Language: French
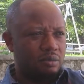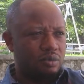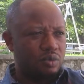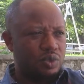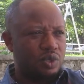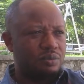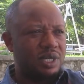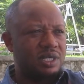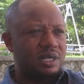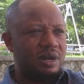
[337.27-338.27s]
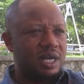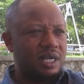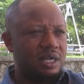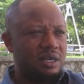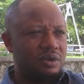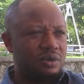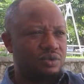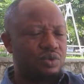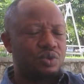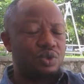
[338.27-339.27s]
nous sommes de ceux-là qui ont
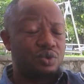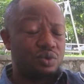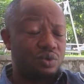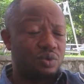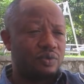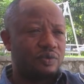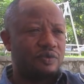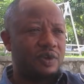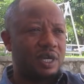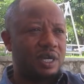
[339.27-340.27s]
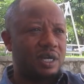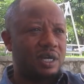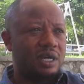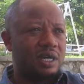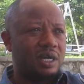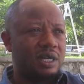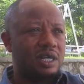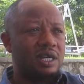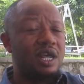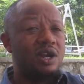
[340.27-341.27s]
toujours fait
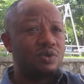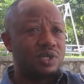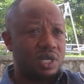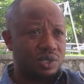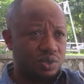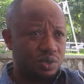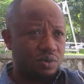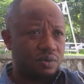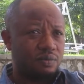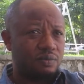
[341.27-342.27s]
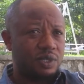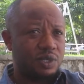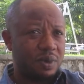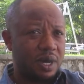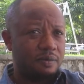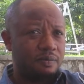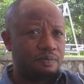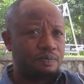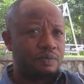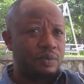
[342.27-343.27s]
des dénonciations, n'est-ce pas
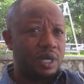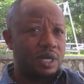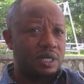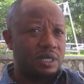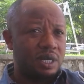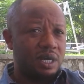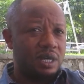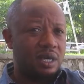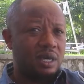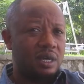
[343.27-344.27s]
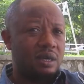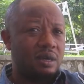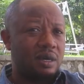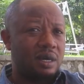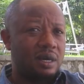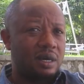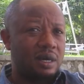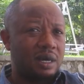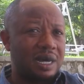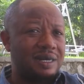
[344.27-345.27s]
Des
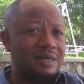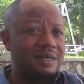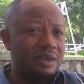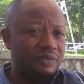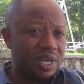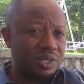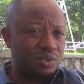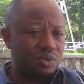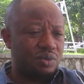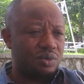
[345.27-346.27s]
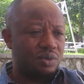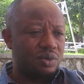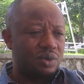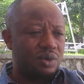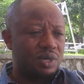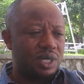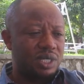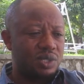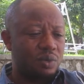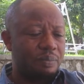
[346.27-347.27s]
cas de déviation qui
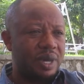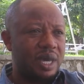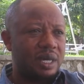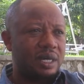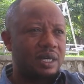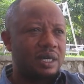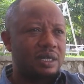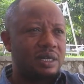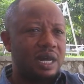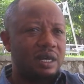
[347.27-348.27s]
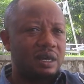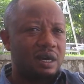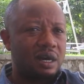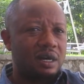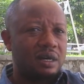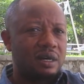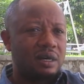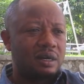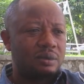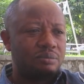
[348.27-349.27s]
s'opèrent dans les camps
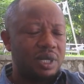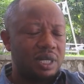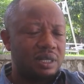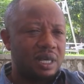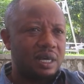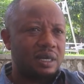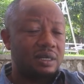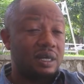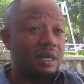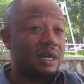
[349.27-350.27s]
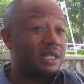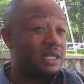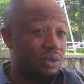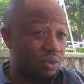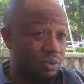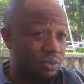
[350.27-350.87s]
militaires de Katindo.